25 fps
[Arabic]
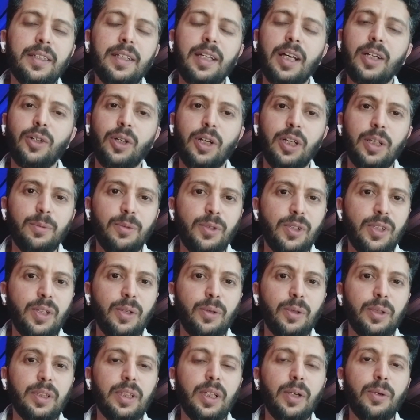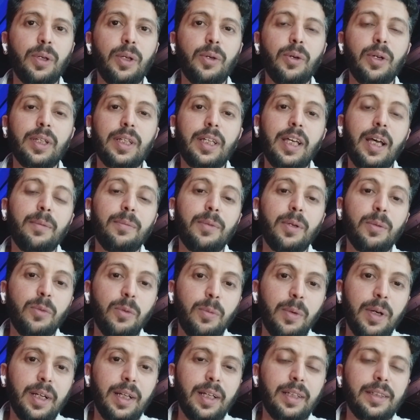كانوا على مستوى الدوري وان كان
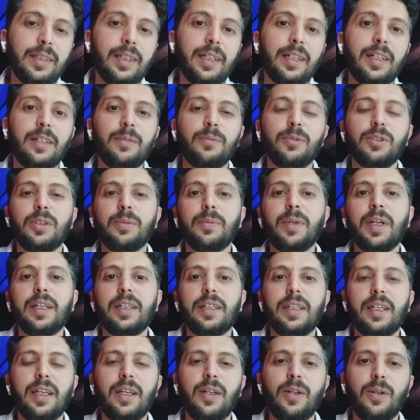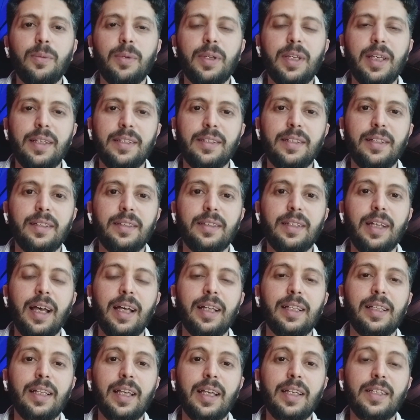بالمباراتين المتبقيه له بكاس
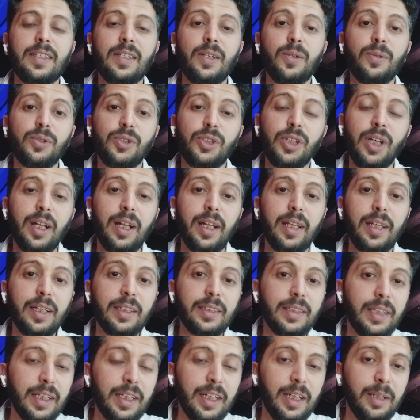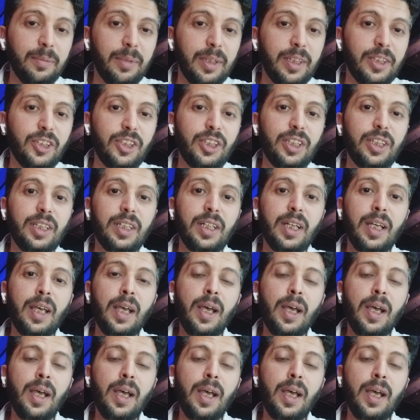الاتحاد الاسيوي وان شاء الله يقدر يعمل شيء